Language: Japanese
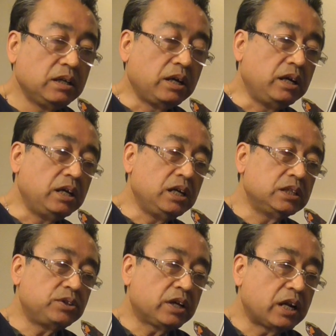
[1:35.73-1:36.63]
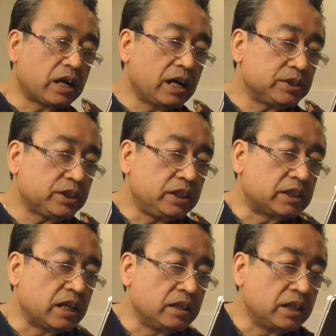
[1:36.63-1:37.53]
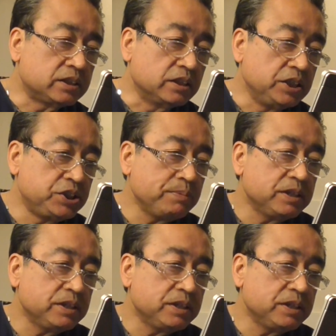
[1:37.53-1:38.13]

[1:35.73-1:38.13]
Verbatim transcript: えー、それから和樹さんです1